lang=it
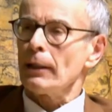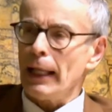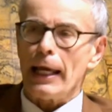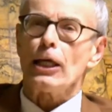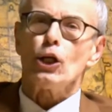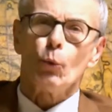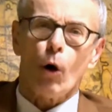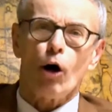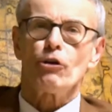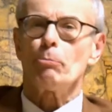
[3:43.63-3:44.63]
dei
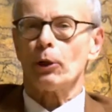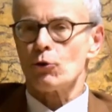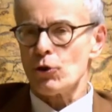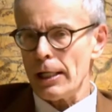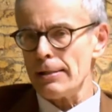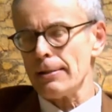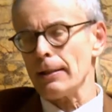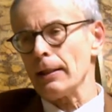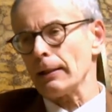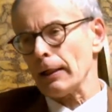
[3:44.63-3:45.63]
nuovi
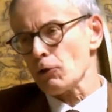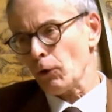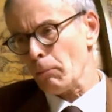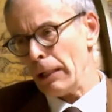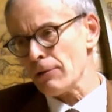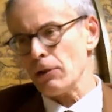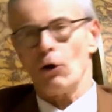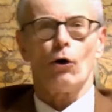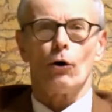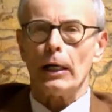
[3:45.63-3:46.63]
processi di
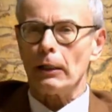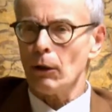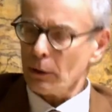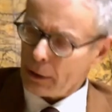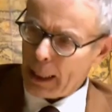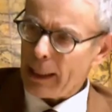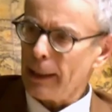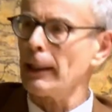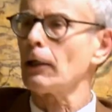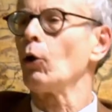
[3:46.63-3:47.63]
trasformazione indotti
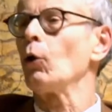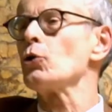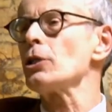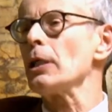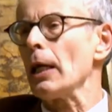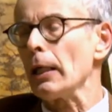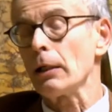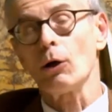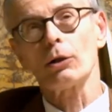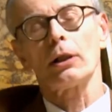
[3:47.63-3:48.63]
dalle tecnologie,
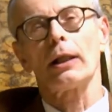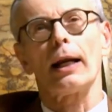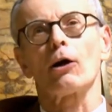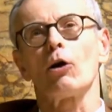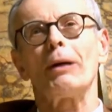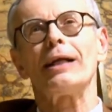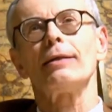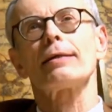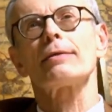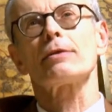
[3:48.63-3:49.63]
indotti dalla
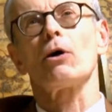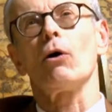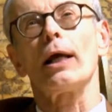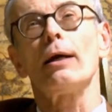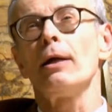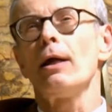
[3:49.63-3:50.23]
globalizzazione,